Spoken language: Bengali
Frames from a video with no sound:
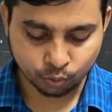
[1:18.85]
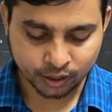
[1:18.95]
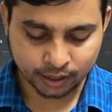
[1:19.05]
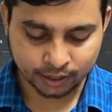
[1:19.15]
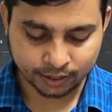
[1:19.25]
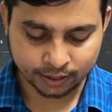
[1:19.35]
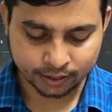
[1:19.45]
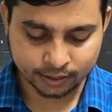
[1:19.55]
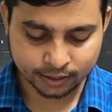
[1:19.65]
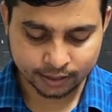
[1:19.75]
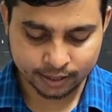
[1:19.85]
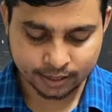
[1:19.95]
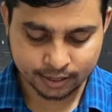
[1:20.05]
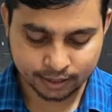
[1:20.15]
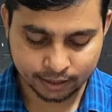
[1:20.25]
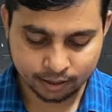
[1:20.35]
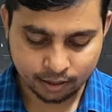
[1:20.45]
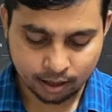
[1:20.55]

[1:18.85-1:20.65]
উইকি লিখে টিএইসি